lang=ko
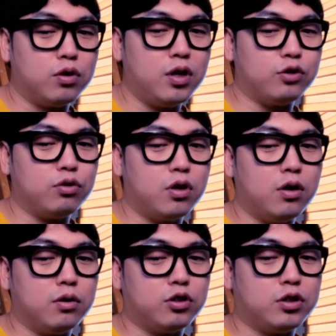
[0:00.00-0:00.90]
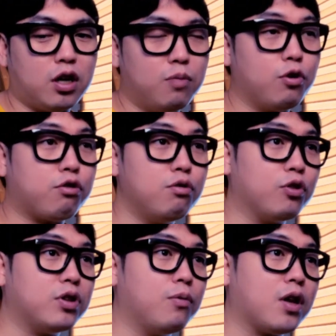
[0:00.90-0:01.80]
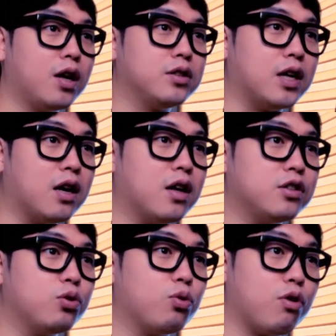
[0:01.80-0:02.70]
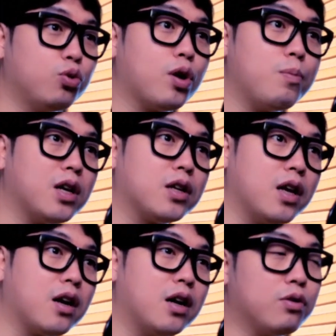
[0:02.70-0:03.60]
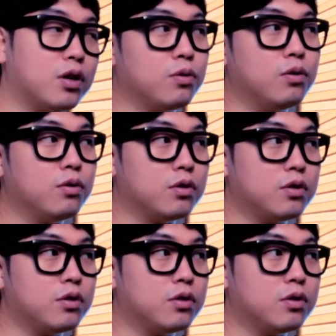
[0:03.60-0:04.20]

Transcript: 근데 나중에 직장인들 모여서 술 먹다 보니까 제가 사실 조선족입니다 얘기를 하더라고.